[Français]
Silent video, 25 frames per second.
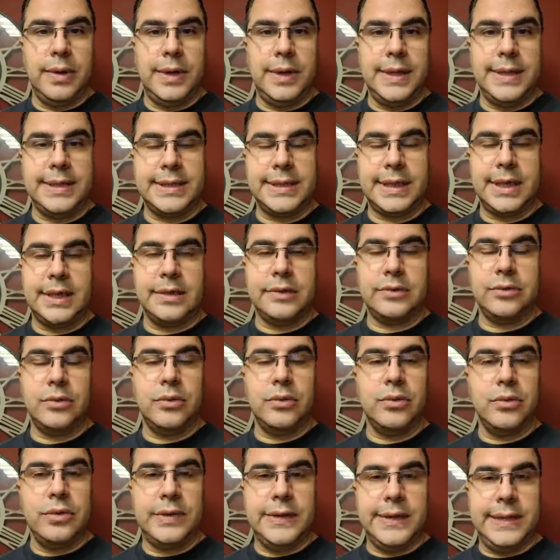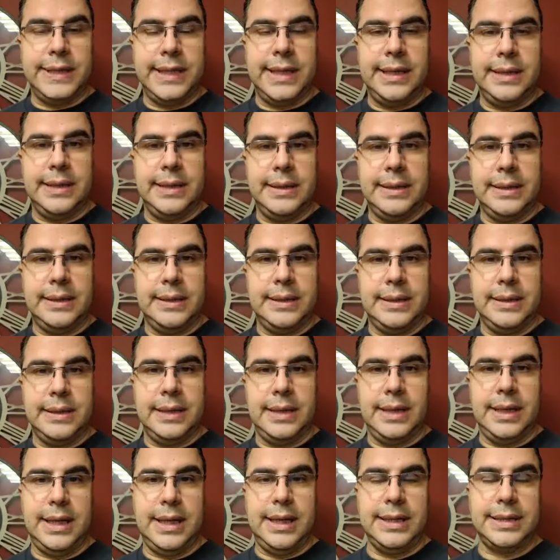Est-ce qu'elles sont utiles
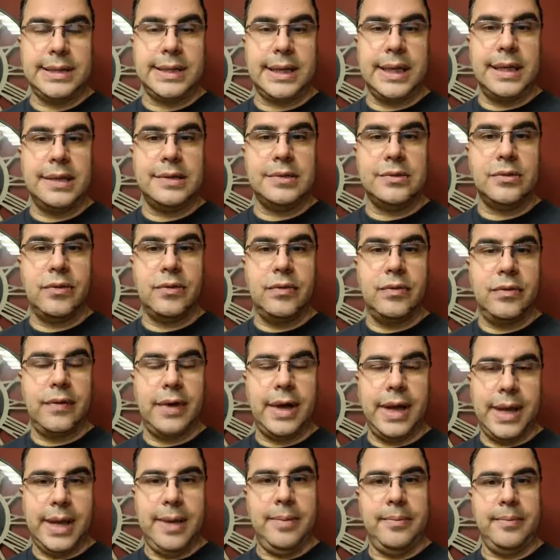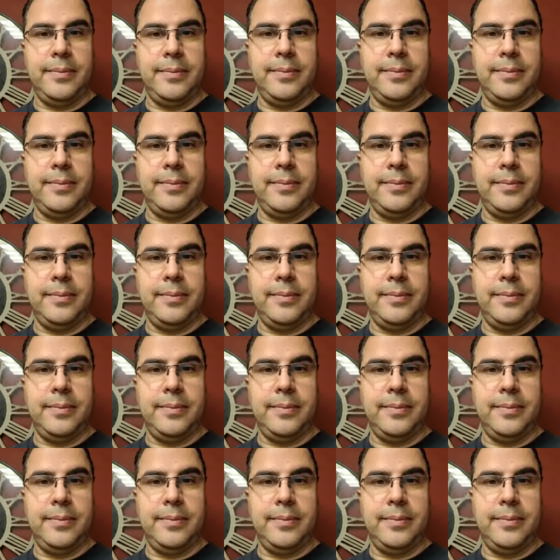Est-ce qu'elles sont vraies